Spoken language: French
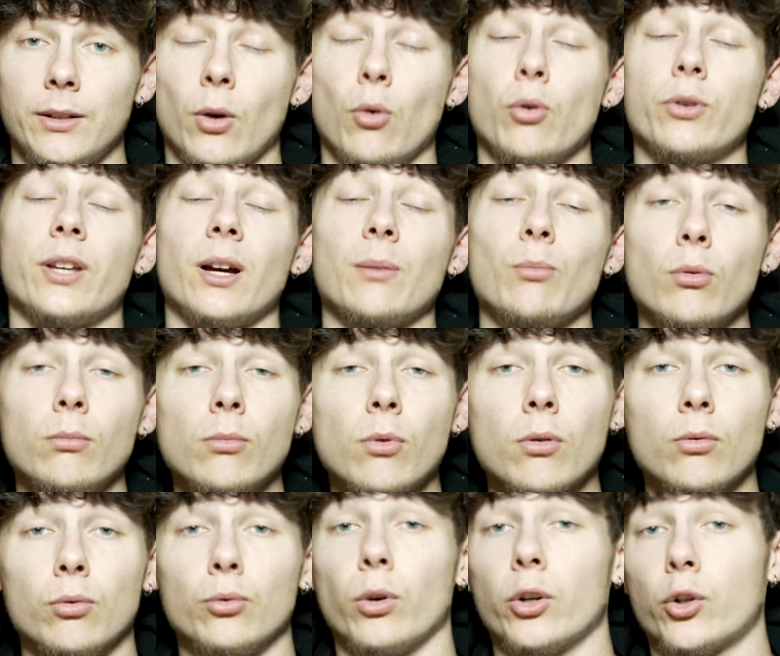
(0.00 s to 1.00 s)
Il n'y a aucun
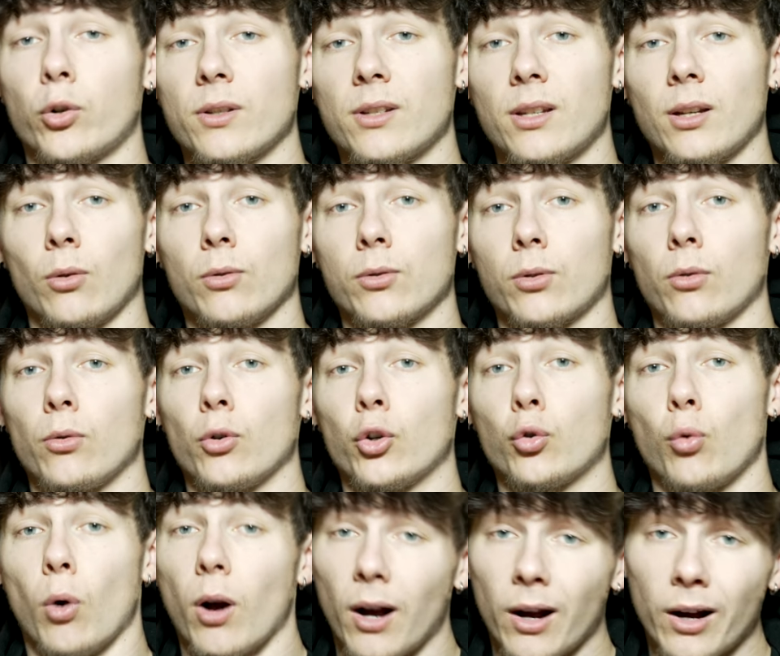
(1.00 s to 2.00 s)
moment où on doit choisir entre le
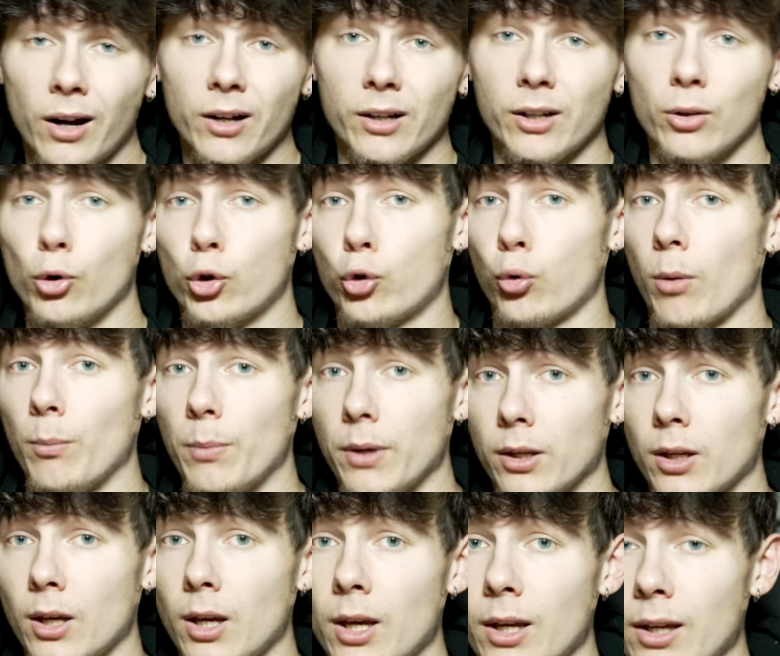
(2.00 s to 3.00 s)
choix A et le choix B.
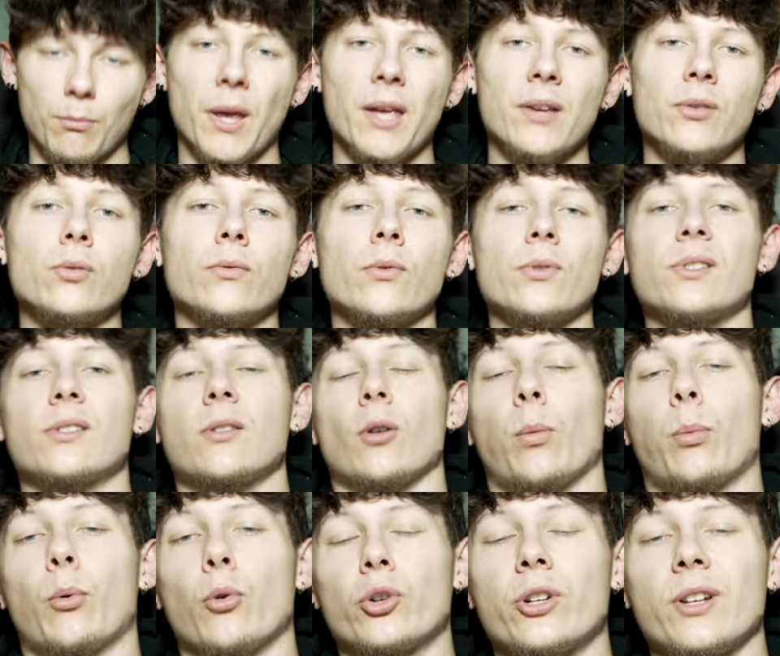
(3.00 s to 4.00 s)
Mais souvent, ce qui est
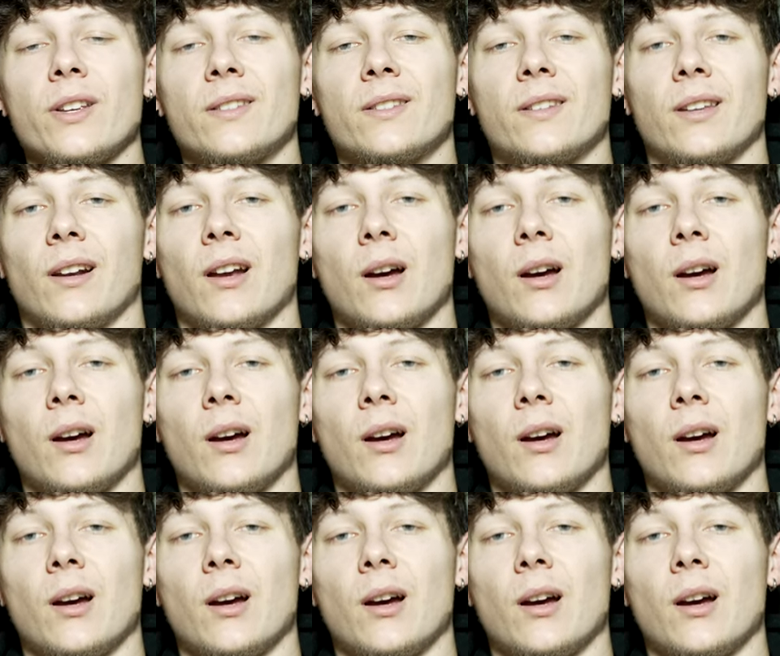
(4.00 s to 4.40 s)
reproché, c'est